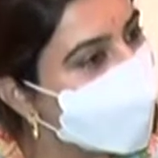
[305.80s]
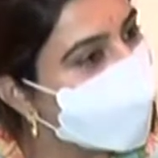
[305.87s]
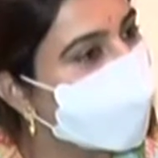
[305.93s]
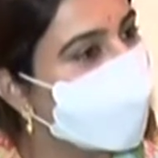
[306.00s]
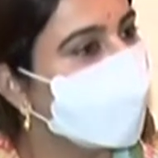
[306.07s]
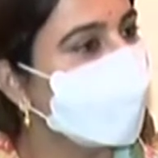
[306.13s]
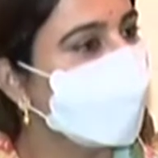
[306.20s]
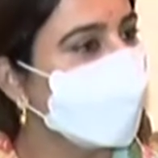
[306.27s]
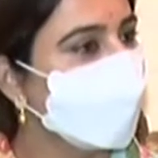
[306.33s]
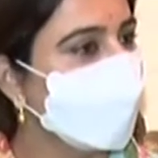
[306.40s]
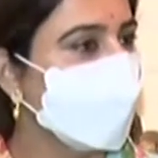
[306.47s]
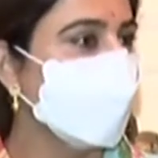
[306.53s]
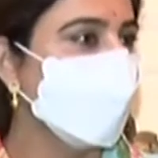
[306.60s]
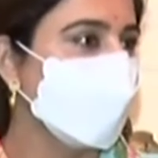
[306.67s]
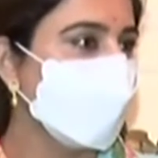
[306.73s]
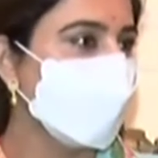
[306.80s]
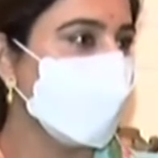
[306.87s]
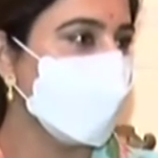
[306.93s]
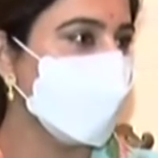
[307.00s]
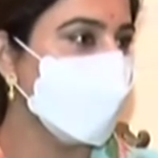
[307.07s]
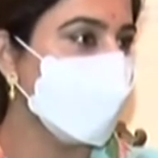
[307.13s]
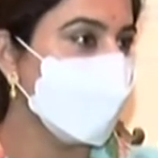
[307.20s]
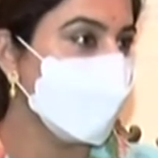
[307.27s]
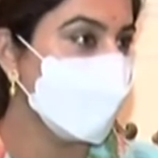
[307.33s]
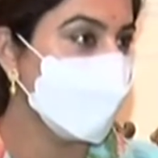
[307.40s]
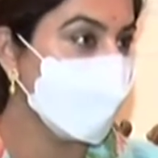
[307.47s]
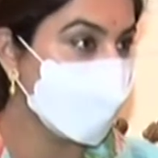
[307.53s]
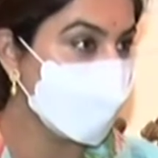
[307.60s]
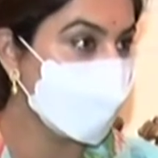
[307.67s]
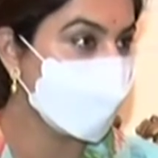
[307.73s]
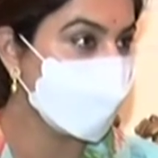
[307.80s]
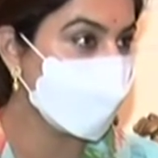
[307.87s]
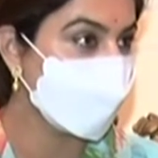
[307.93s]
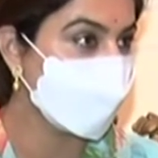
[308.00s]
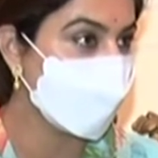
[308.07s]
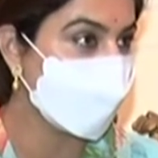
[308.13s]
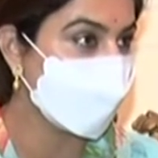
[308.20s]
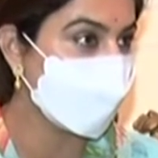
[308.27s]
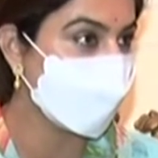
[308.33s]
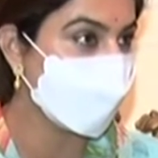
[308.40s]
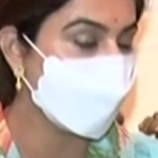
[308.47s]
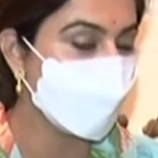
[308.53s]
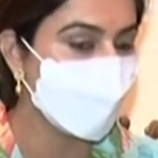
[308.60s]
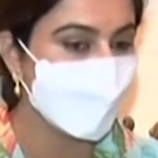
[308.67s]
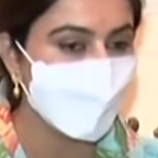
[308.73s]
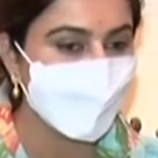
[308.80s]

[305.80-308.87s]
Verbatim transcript: डेढ़ सौ लोगों की हम मदद कर पा रहे हैं